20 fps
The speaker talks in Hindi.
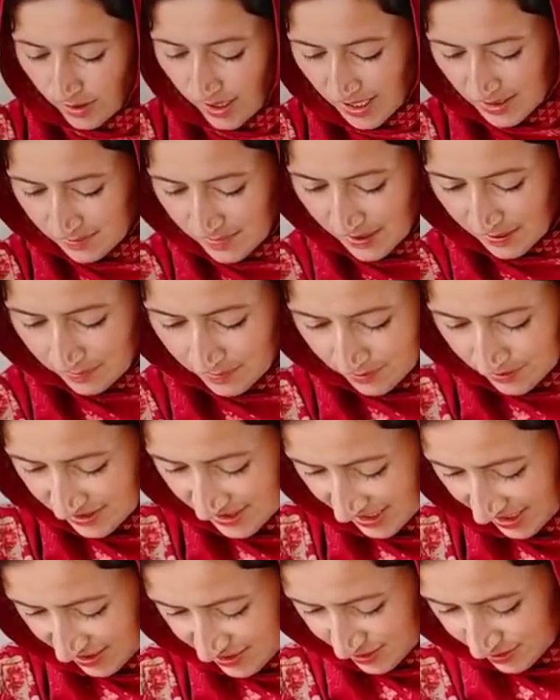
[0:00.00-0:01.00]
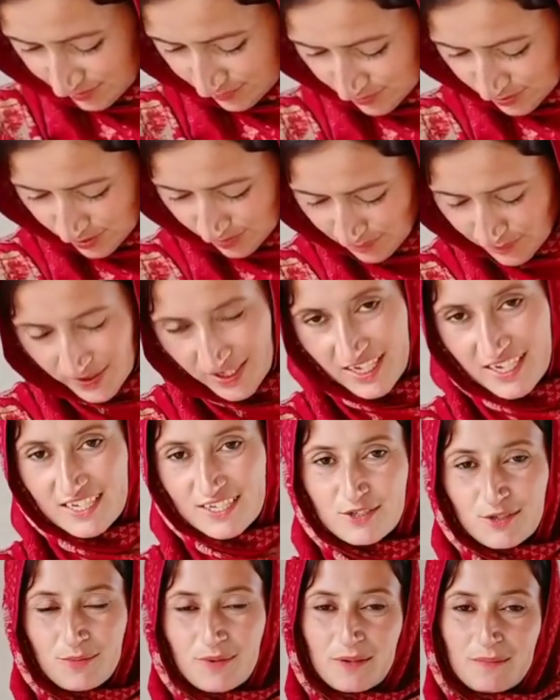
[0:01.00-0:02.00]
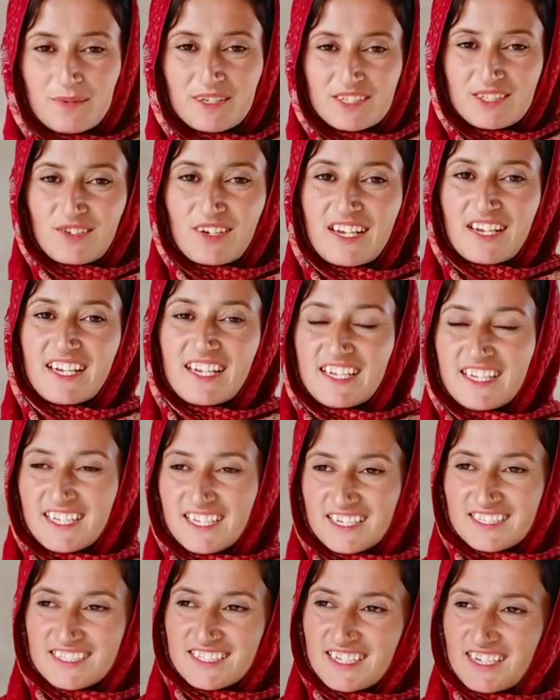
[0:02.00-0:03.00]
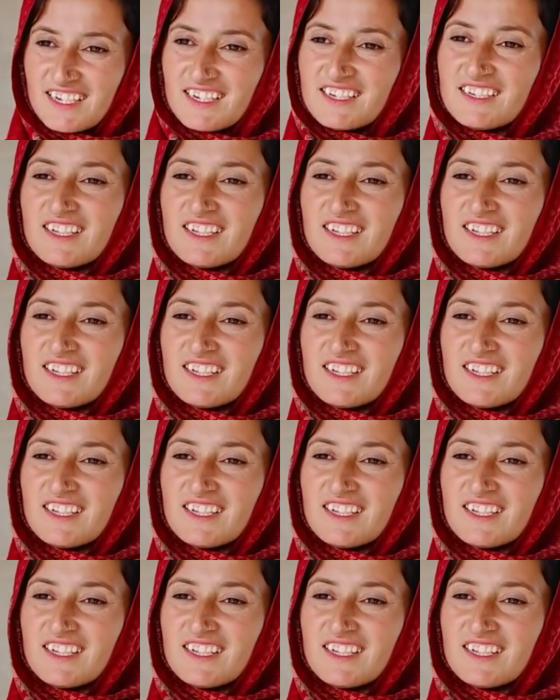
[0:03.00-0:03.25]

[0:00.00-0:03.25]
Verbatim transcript: आज मैं आपको दिखाती हूँ कपड़े जो मैंने बच्चों के लिए लिया था